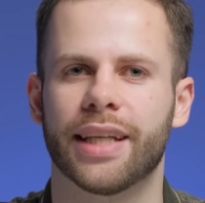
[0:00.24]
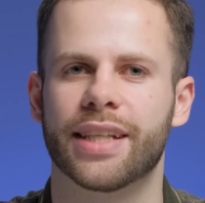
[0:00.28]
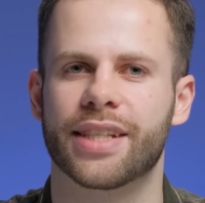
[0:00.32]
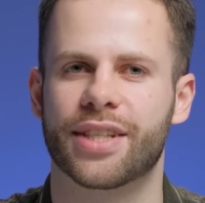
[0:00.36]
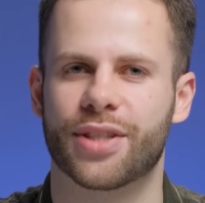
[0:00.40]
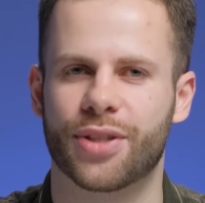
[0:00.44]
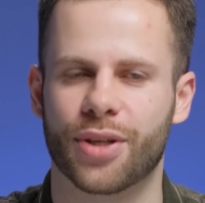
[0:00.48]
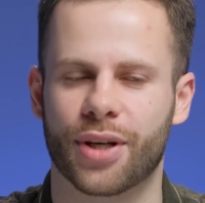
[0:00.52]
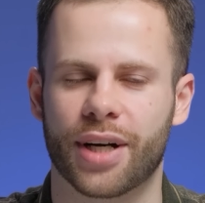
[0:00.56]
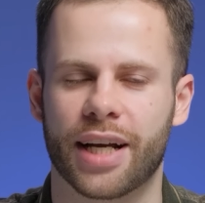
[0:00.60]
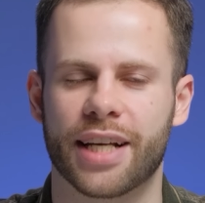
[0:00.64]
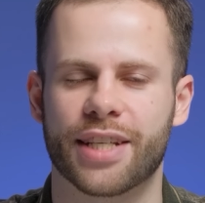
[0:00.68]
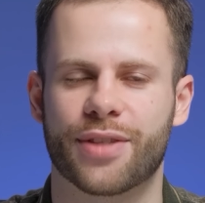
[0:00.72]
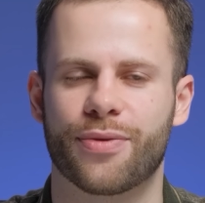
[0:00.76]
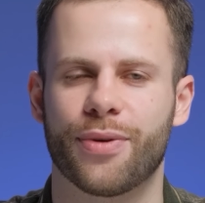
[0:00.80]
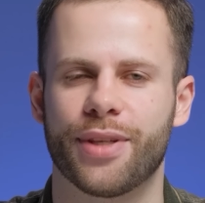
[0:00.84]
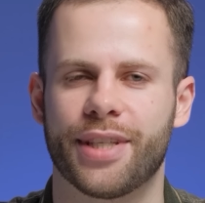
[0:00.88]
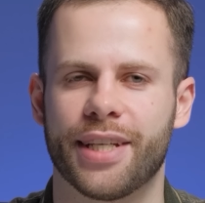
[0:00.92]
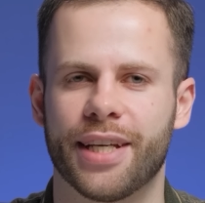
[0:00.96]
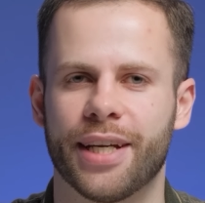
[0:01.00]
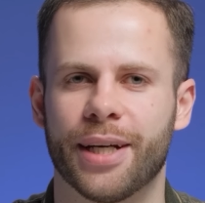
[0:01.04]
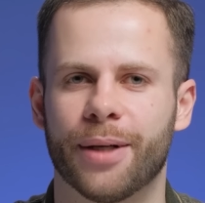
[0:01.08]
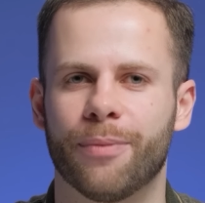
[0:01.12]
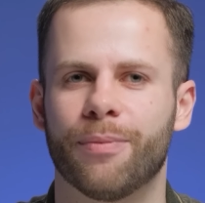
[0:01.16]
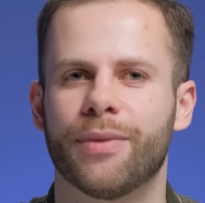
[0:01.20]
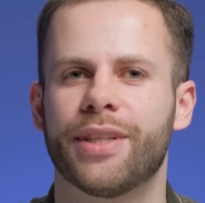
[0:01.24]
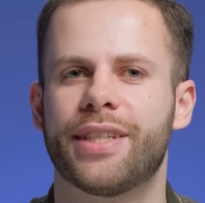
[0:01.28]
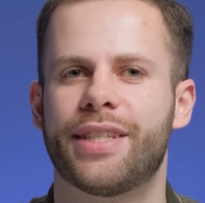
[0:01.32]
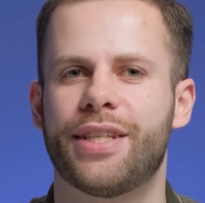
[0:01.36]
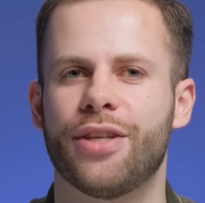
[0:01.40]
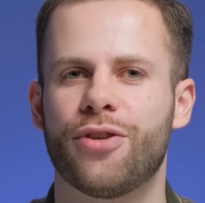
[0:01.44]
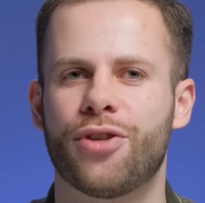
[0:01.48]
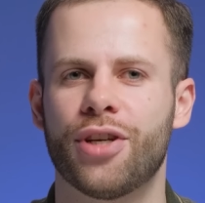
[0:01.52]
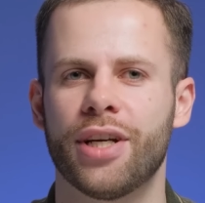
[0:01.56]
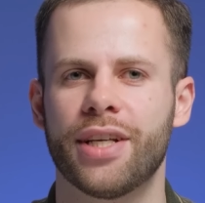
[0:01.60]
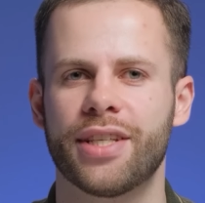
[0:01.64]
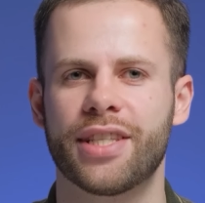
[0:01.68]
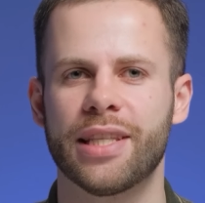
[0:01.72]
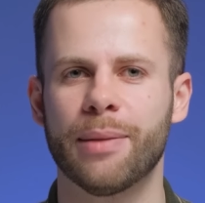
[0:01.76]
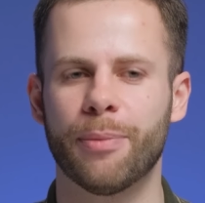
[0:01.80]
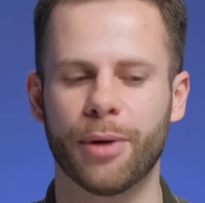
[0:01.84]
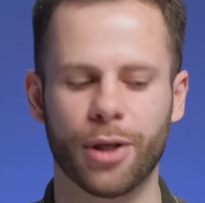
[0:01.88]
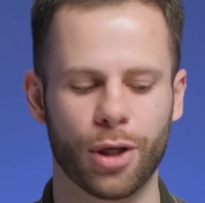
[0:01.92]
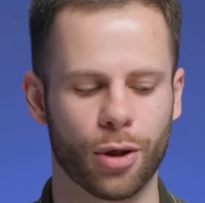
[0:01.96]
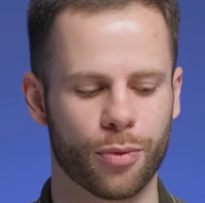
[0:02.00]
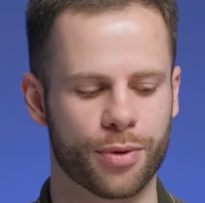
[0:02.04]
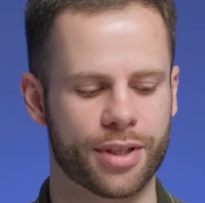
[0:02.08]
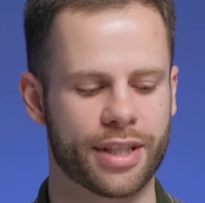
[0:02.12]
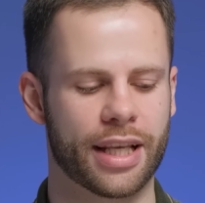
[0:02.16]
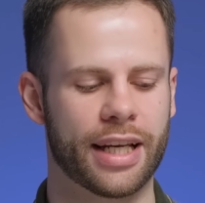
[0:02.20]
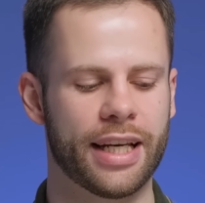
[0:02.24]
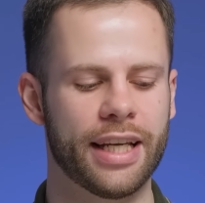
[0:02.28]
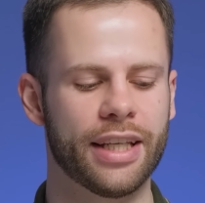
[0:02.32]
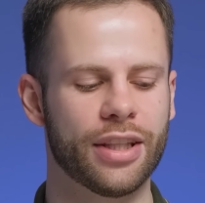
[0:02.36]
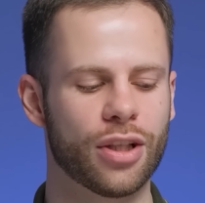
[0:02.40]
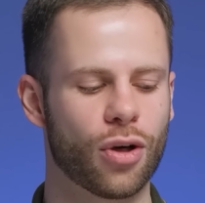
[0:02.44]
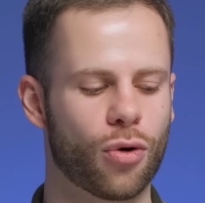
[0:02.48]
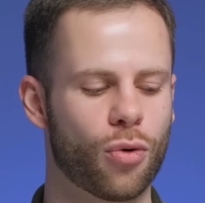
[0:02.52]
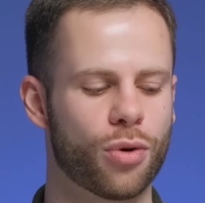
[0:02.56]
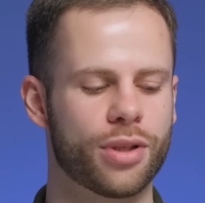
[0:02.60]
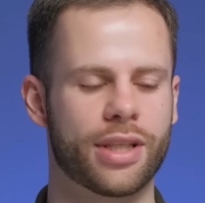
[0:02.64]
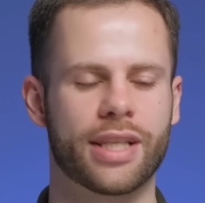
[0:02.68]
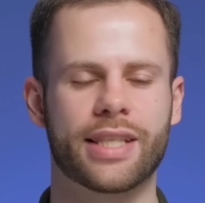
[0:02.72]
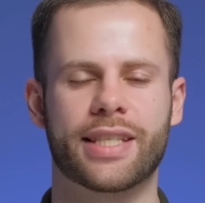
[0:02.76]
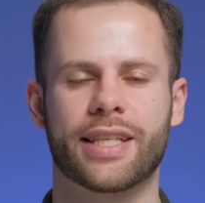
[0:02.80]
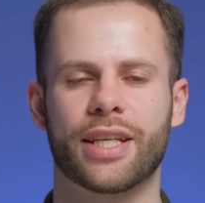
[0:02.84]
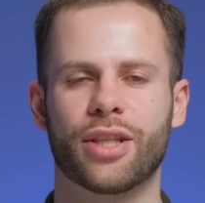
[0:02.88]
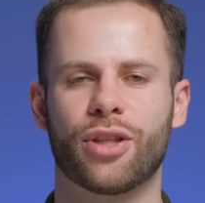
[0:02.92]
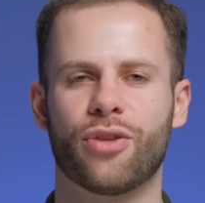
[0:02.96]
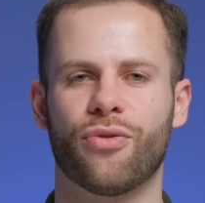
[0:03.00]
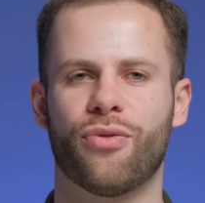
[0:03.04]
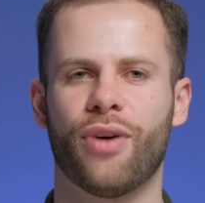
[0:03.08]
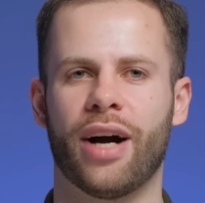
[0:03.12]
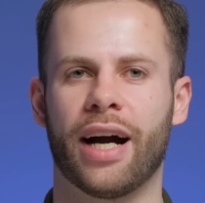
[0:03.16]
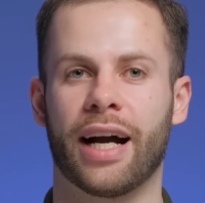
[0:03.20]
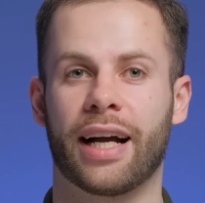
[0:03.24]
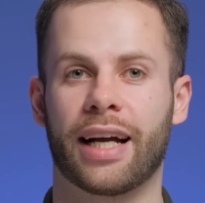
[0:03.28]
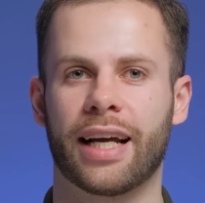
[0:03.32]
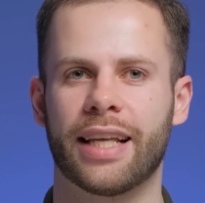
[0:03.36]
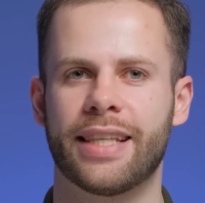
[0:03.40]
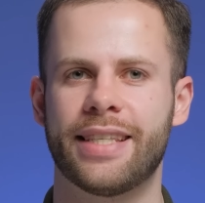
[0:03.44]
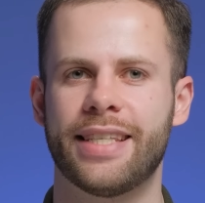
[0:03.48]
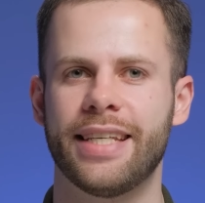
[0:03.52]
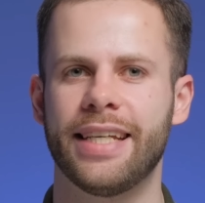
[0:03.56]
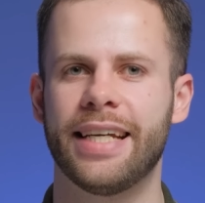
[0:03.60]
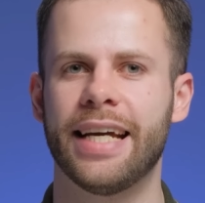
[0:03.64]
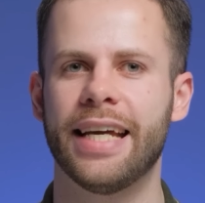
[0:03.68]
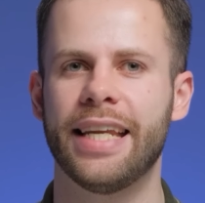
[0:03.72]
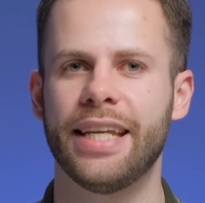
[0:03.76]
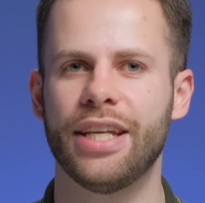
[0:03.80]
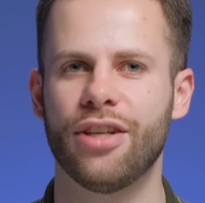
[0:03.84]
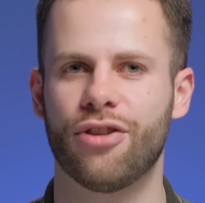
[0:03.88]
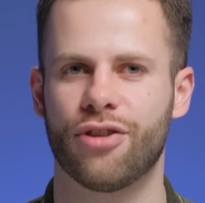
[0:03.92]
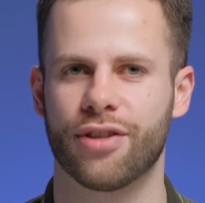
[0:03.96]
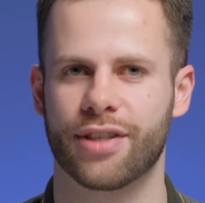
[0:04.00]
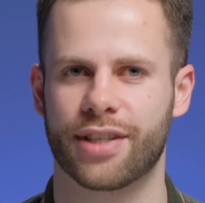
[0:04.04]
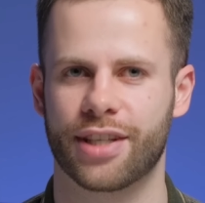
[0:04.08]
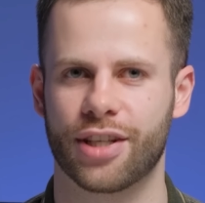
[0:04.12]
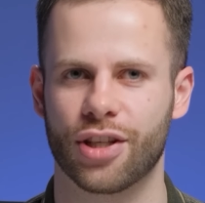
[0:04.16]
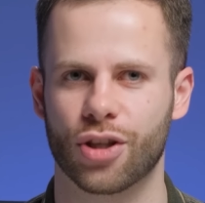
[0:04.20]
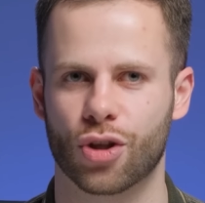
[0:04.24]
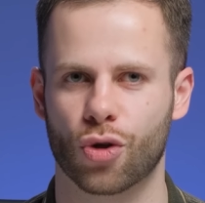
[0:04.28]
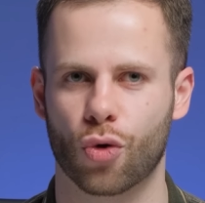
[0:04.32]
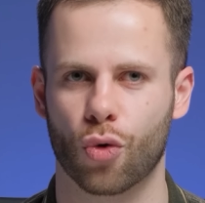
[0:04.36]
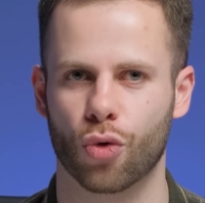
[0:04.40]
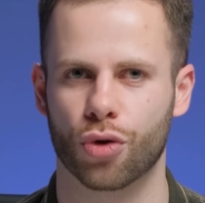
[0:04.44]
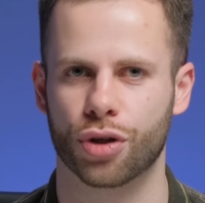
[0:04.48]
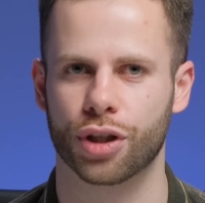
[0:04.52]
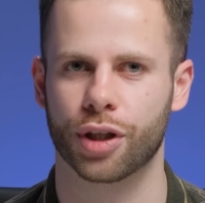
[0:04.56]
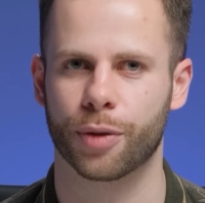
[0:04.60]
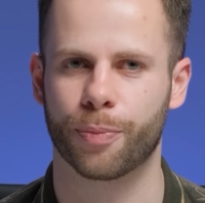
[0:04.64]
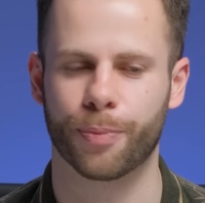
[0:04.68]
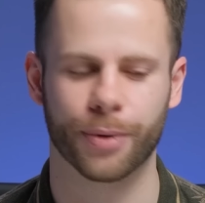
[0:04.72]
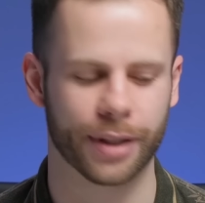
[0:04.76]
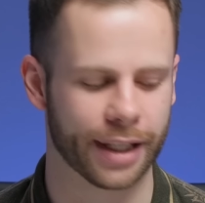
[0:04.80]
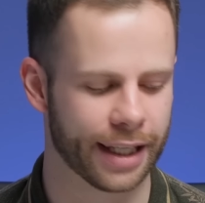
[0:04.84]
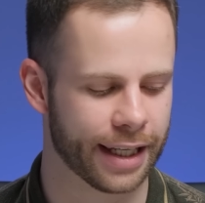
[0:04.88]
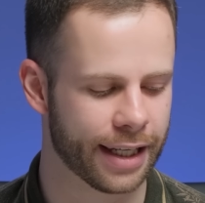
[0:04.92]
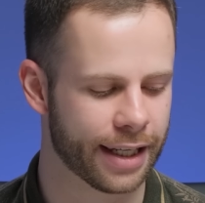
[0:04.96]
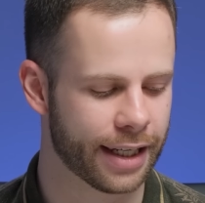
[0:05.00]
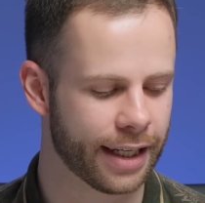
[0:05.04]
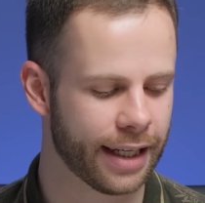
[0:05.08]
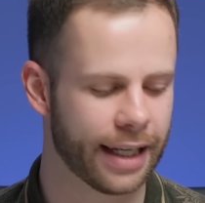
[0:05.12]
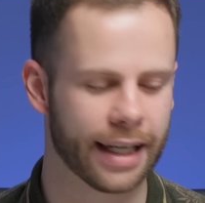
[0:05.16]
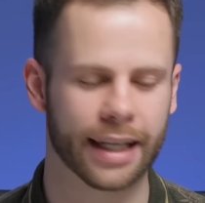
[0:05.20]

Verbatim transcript: Здравствуйте! Сейчас на моем столе находятся два категорически схожих плеера.